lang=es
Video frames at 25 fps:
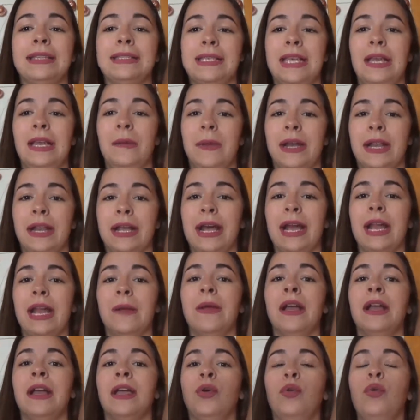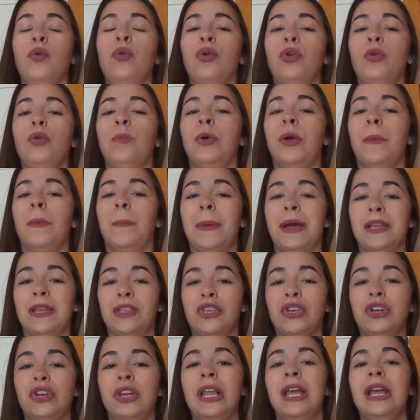Silver Caravan, es un grupo
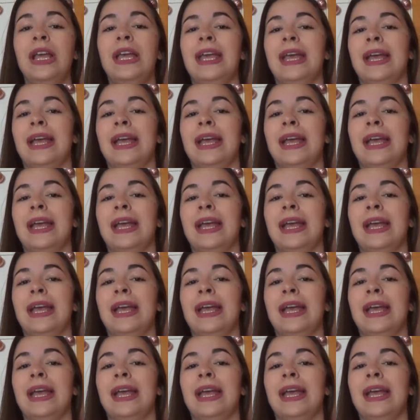español